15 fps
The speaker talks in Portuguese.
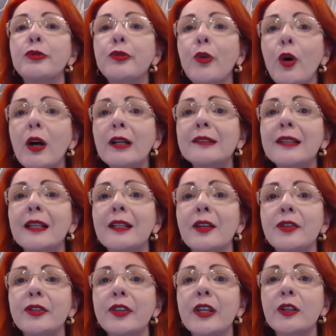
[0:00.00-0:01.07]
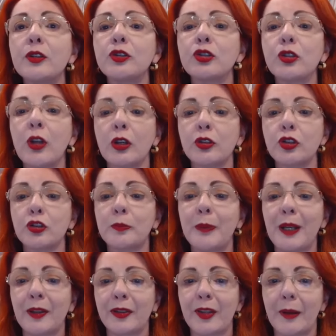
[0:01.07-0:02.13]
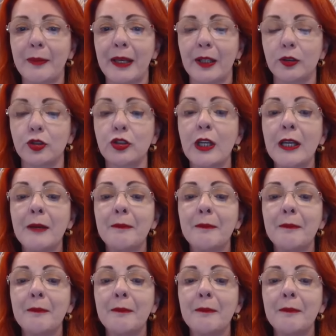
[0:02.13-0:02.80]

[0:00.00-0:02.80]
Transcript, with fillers: fortalecer os nossos pensamentos.